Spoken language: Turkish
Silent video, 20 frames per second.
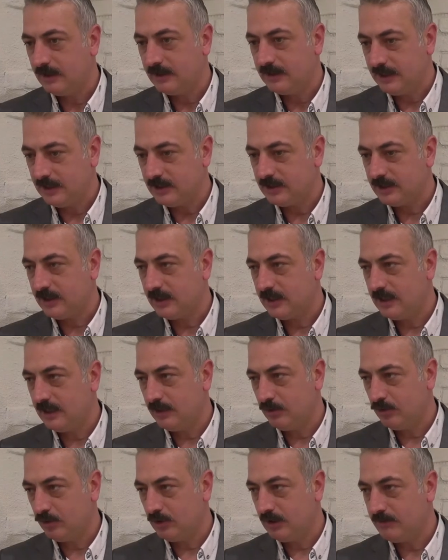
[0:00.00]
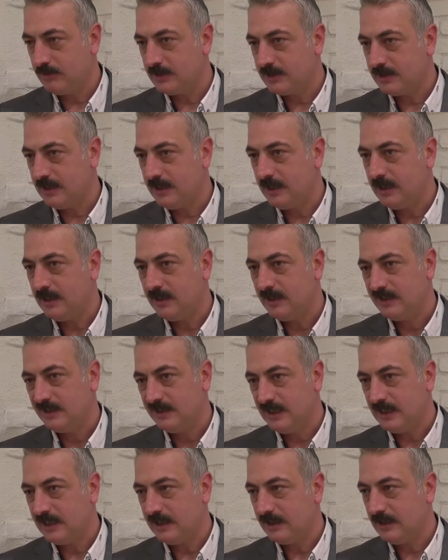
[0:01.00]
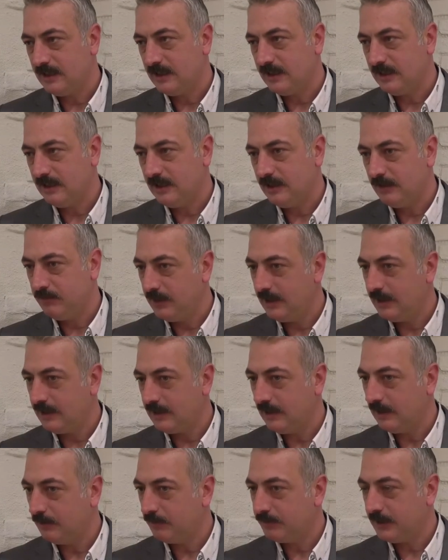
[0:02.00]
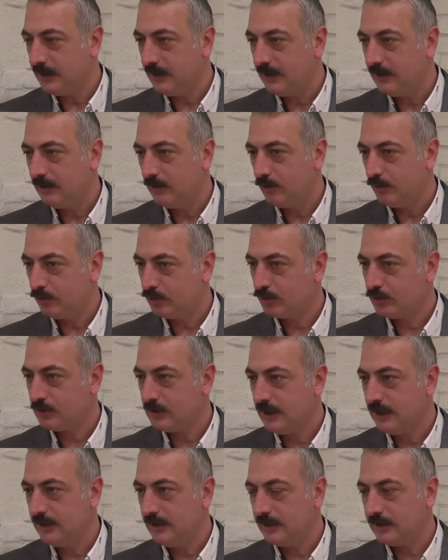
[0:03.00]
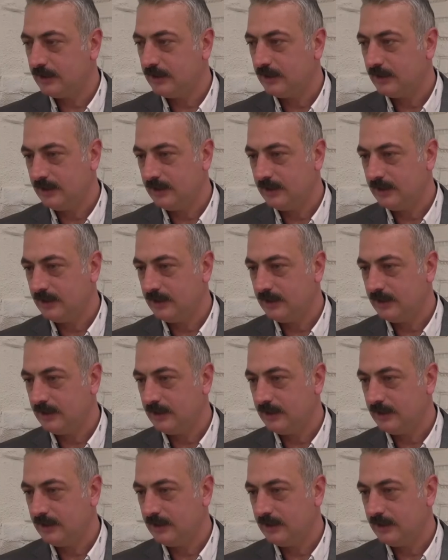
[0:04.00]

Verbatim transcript: keşke kendi odamızda yanından iyi bir yer alıp da otursaydık,